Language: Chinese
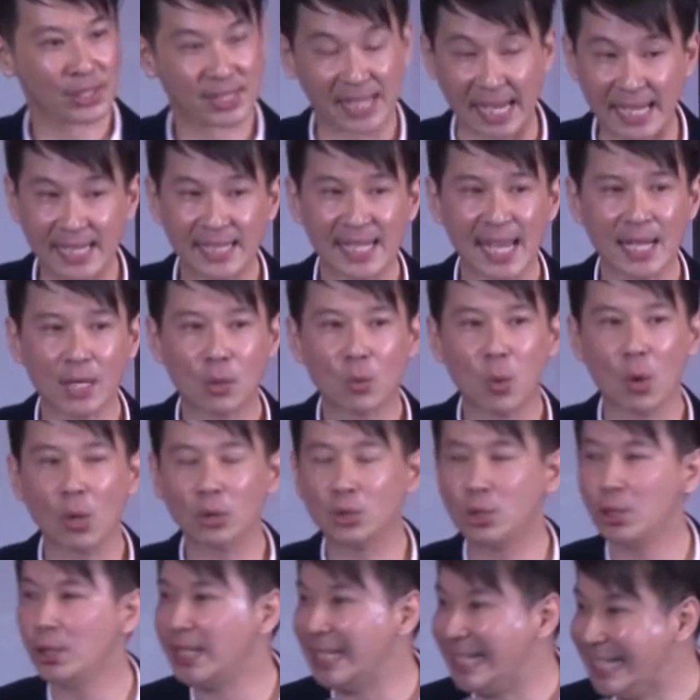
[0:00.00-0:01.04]
谁在
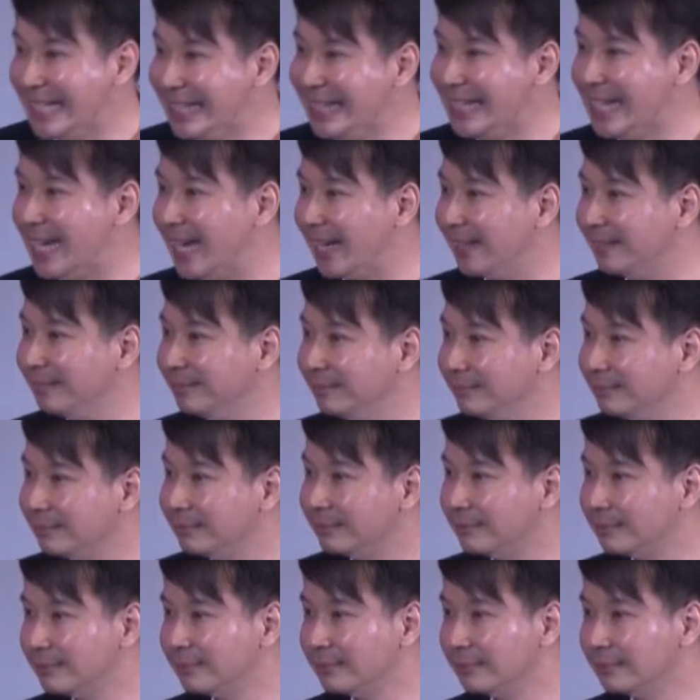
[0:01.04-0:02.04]
过去的一年